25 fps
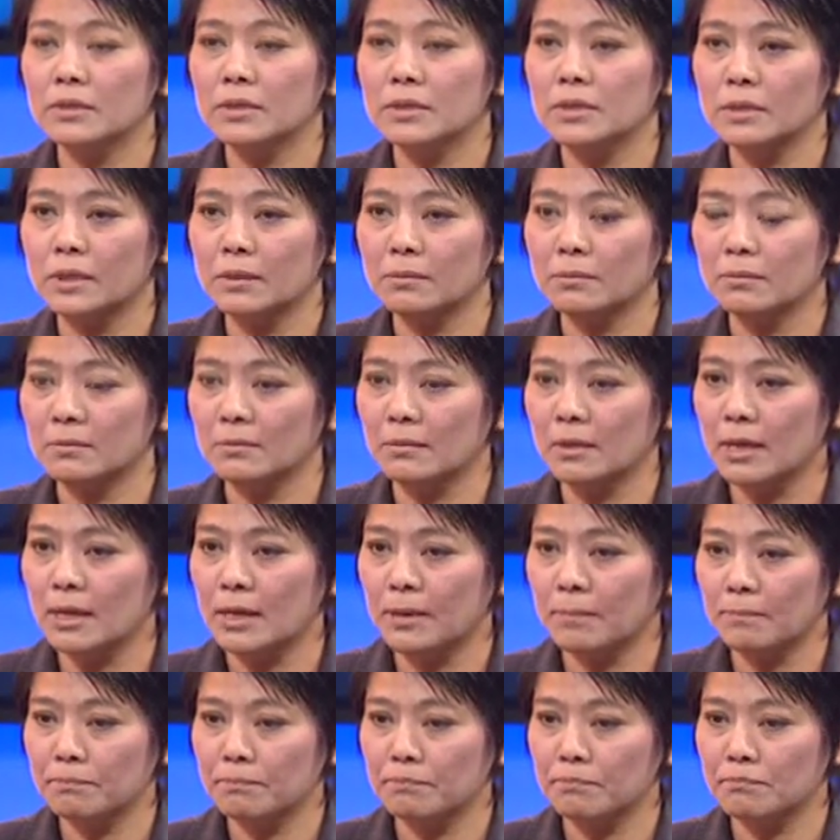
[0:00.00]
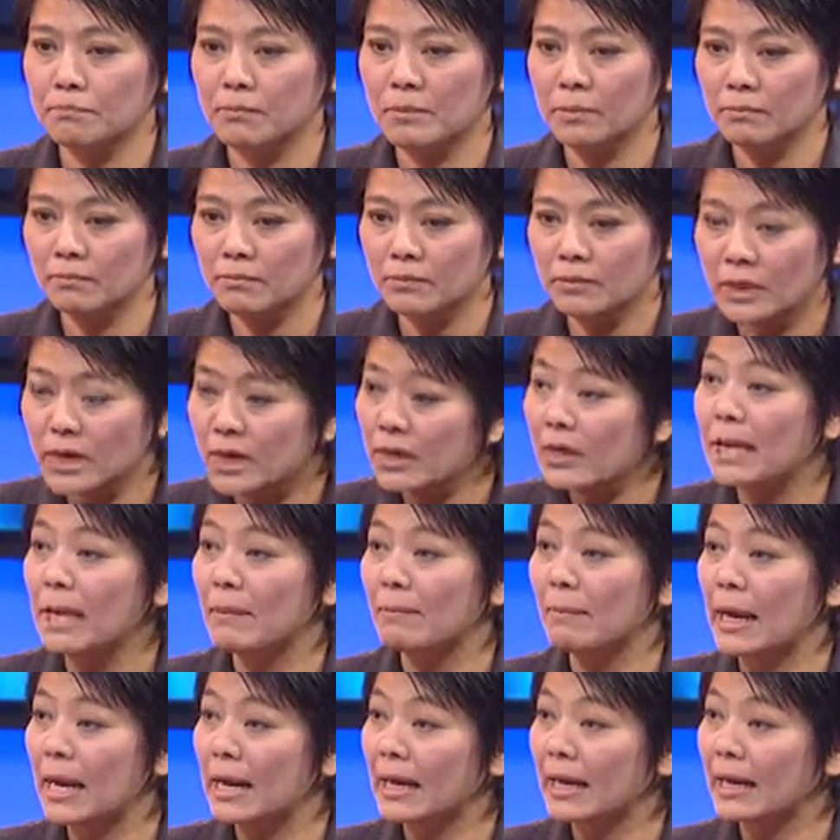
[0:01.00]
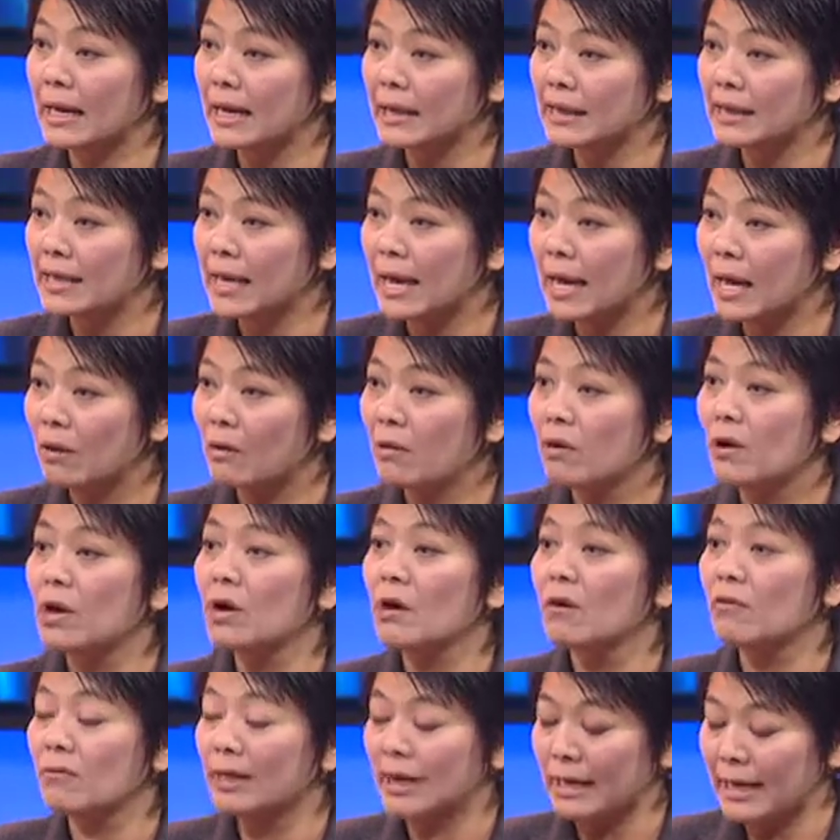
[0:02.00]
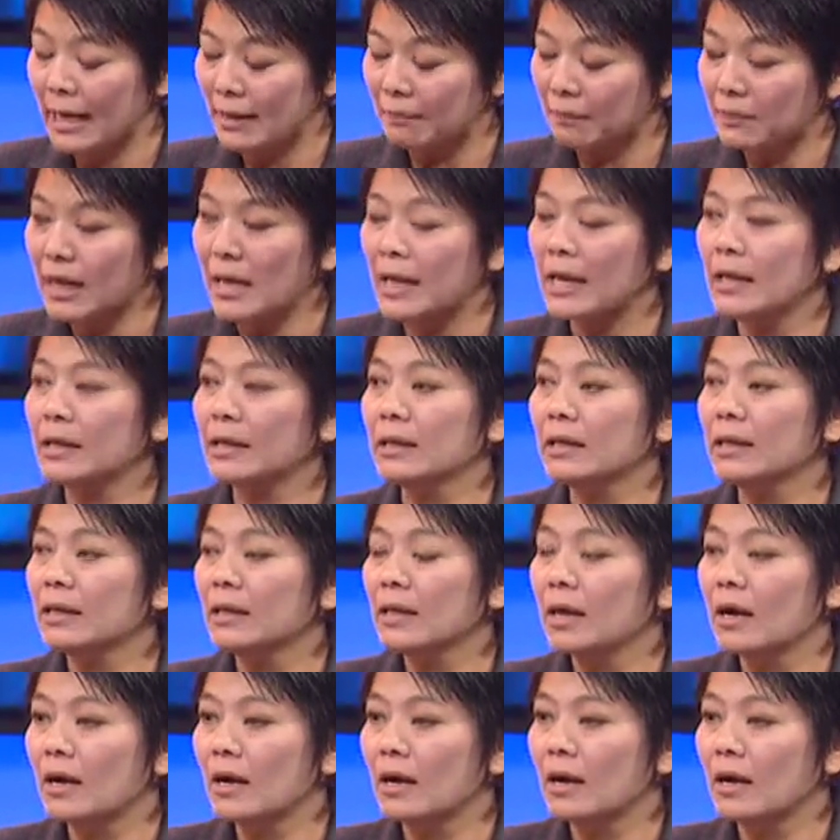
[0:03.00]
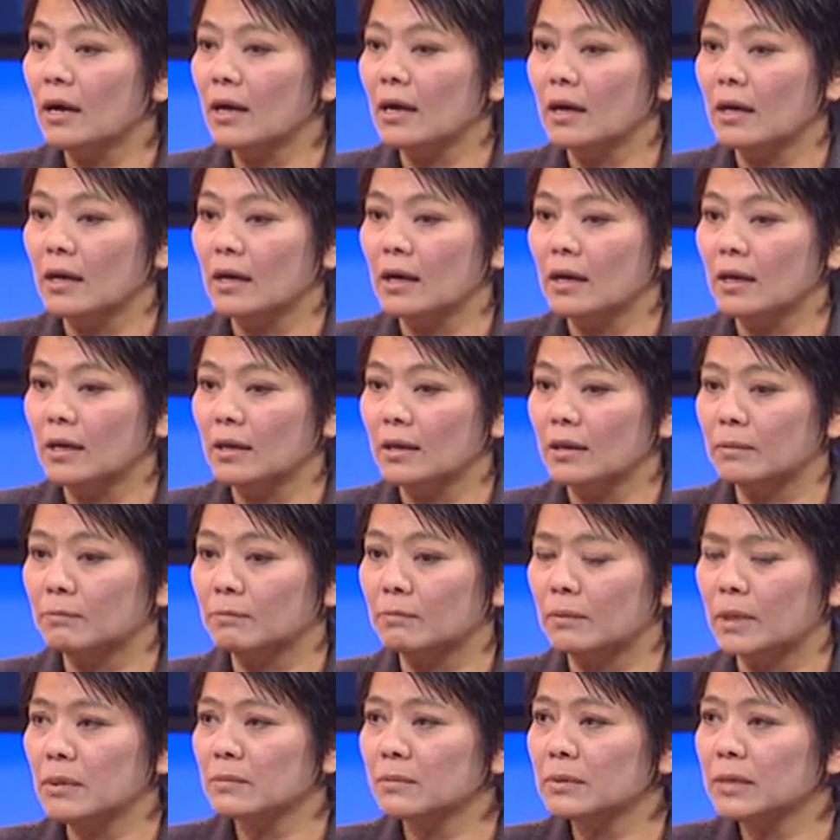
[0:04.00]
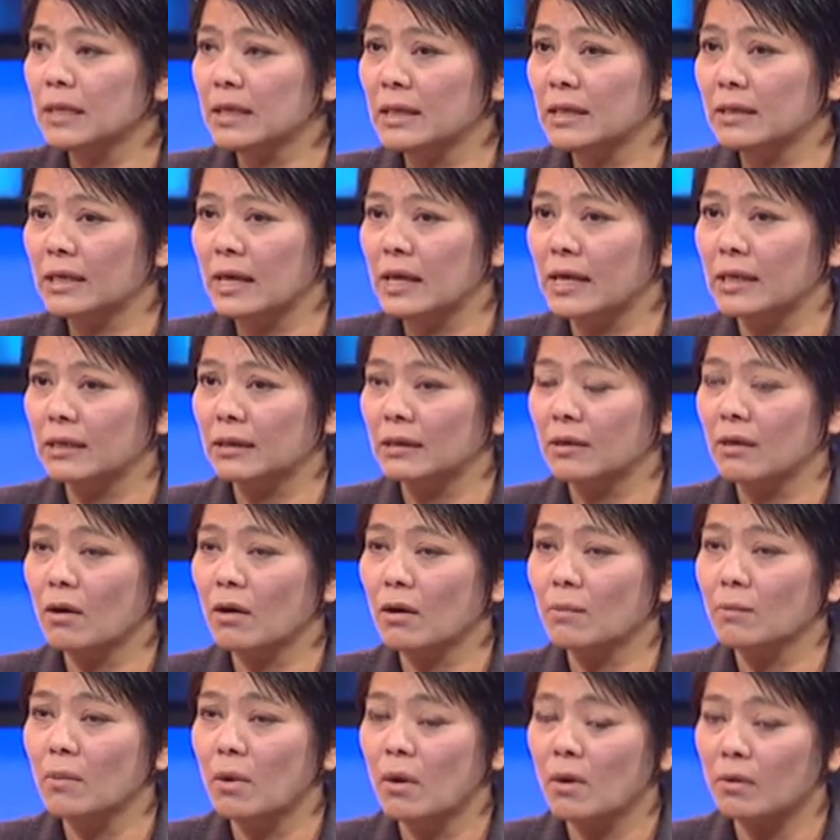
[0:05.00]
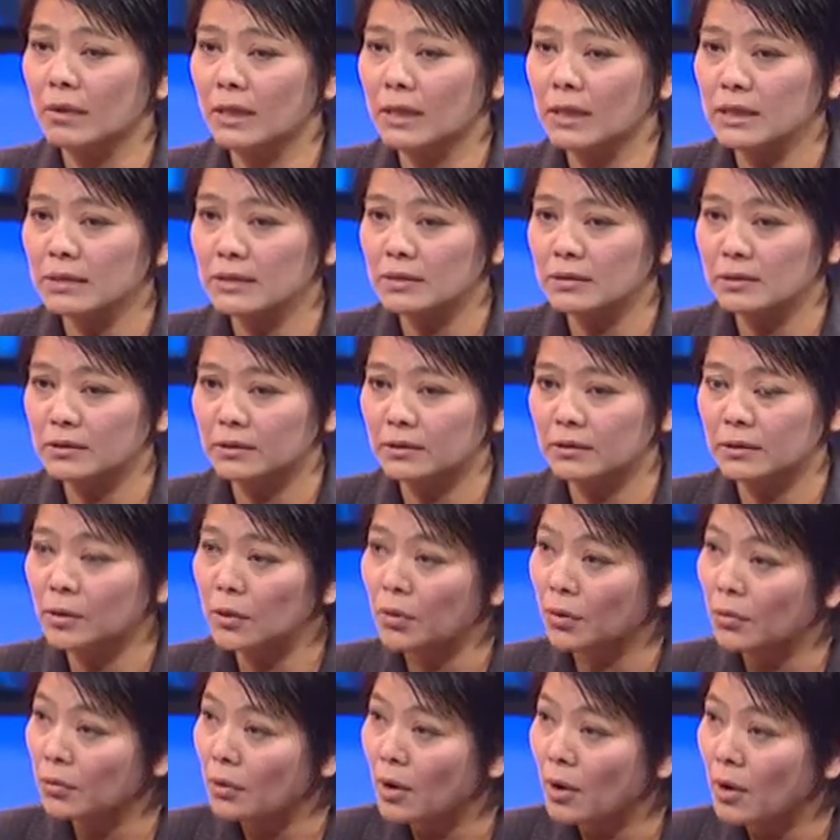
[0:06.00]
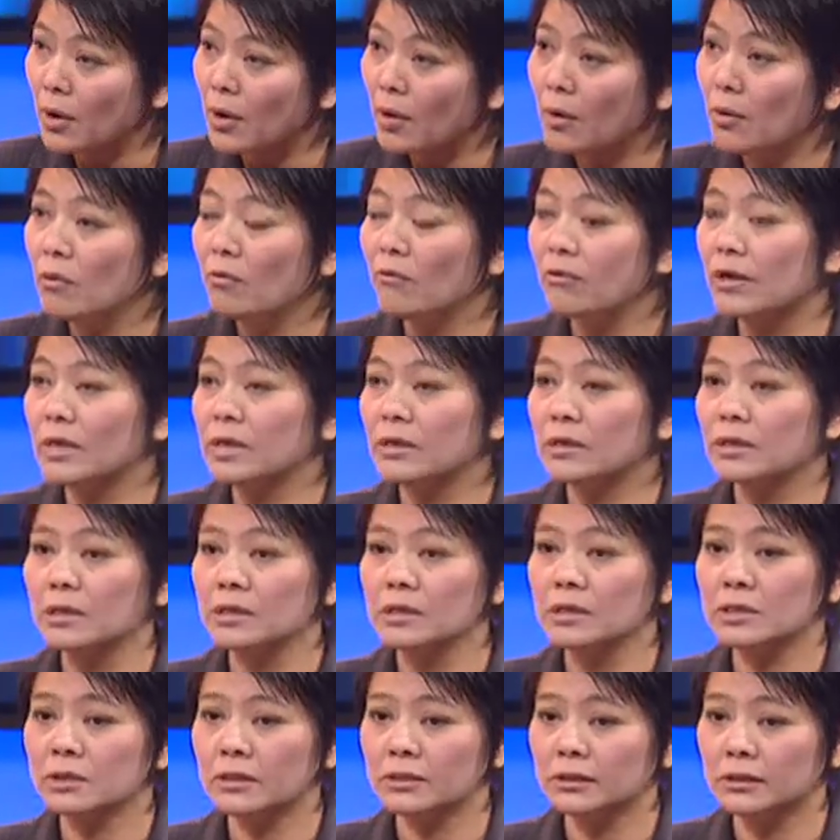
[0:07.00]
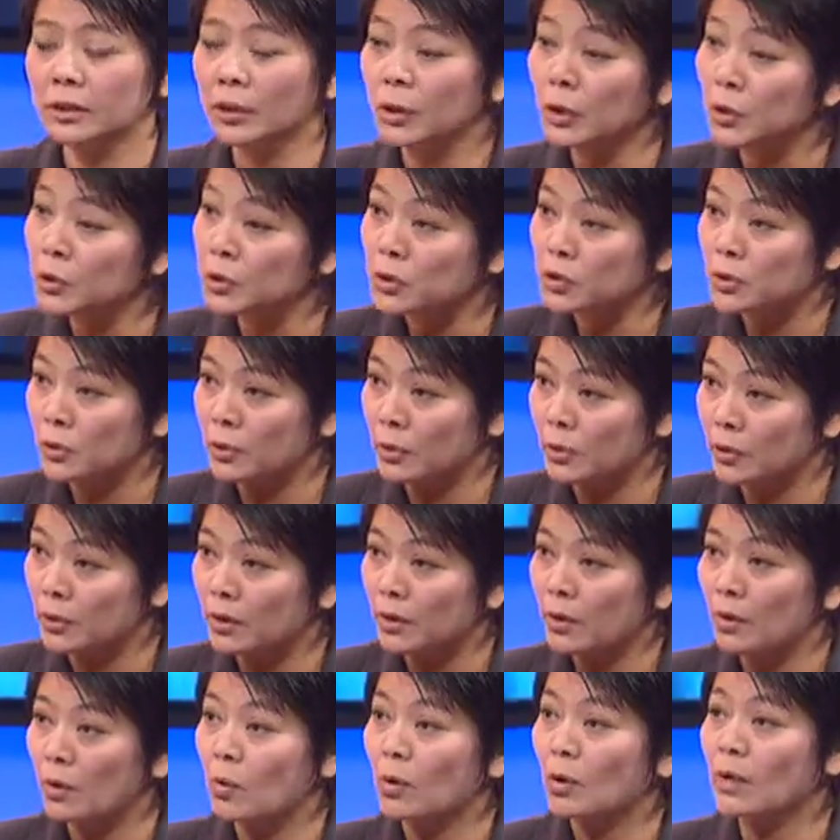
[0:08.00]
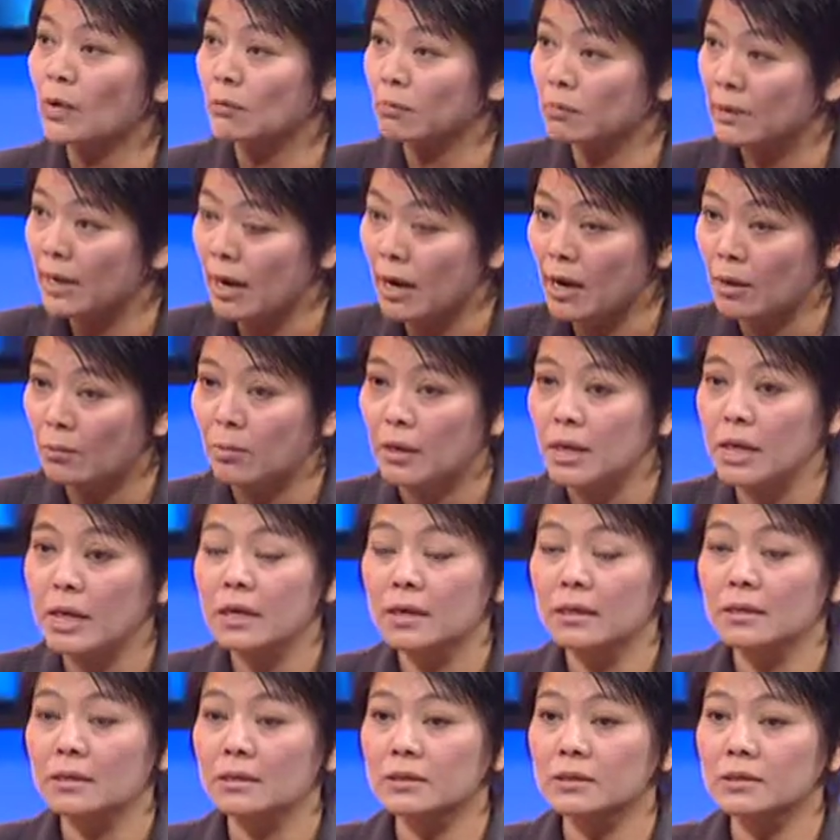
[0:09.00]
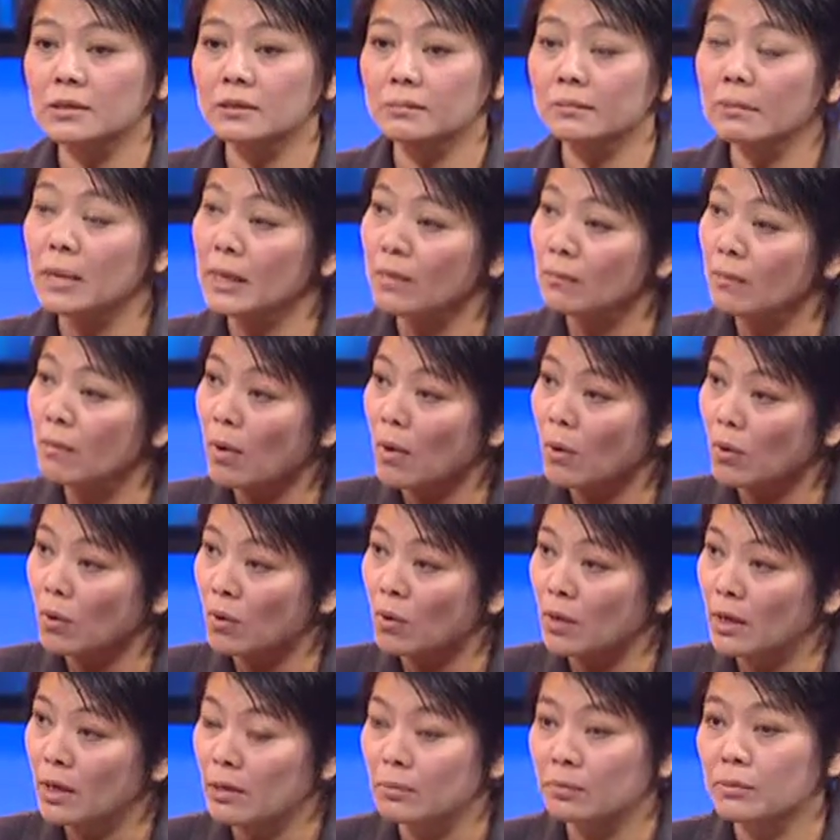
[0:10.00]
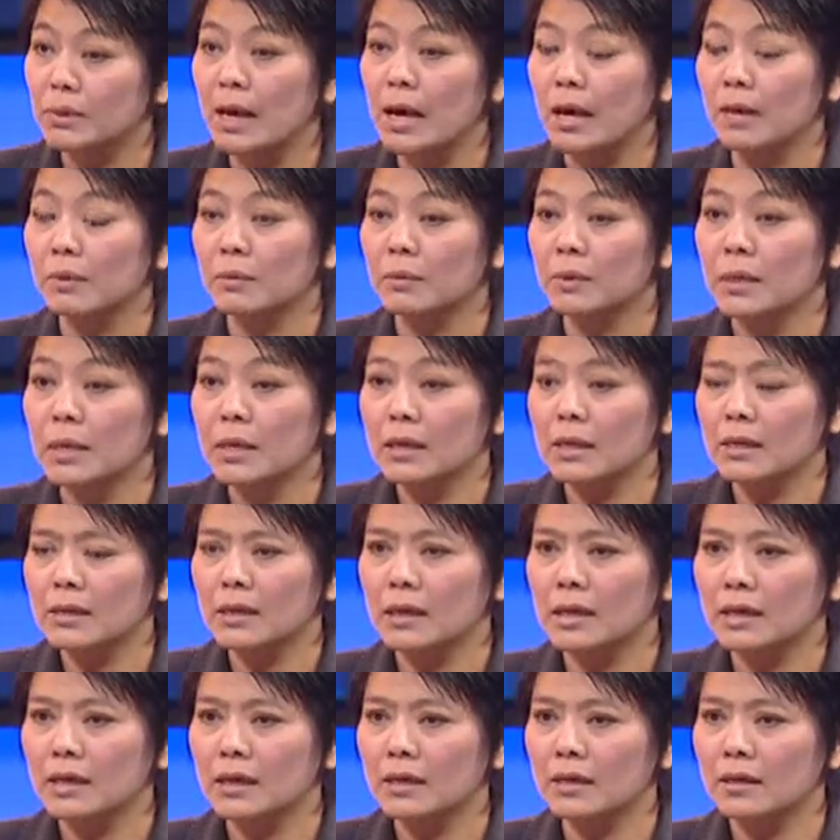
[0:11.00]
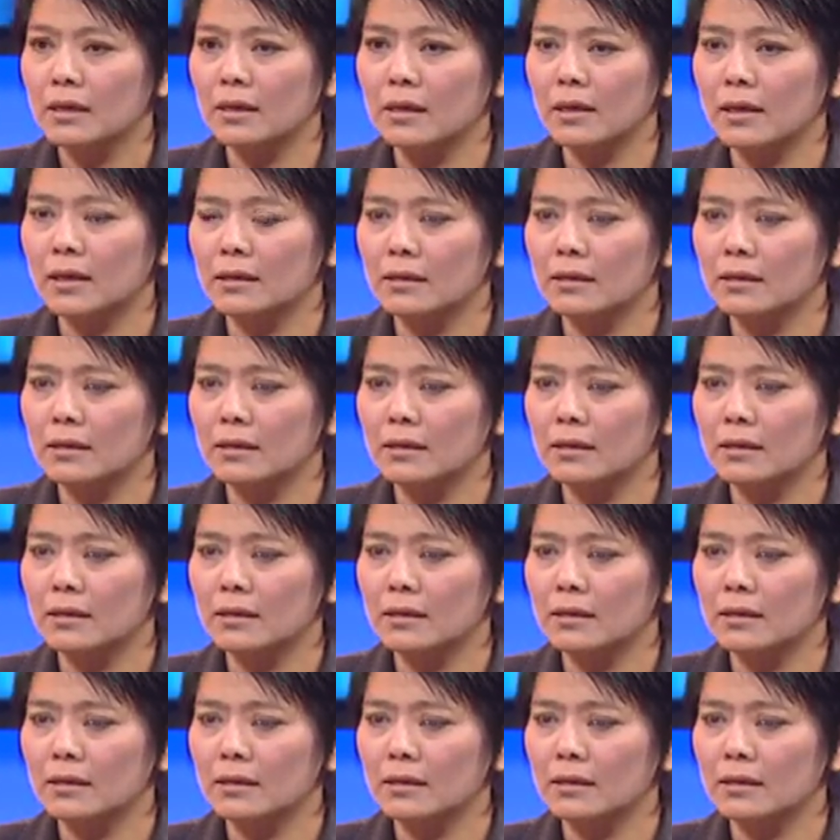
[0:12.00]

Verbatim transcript: trong um, giới làm ăn khác nhau và cảm thấy uh, um, công ty này có một cái sự grow và được sự yêu chuộng của cộng đồng, được sự mến mộ của cộng đồng. Thì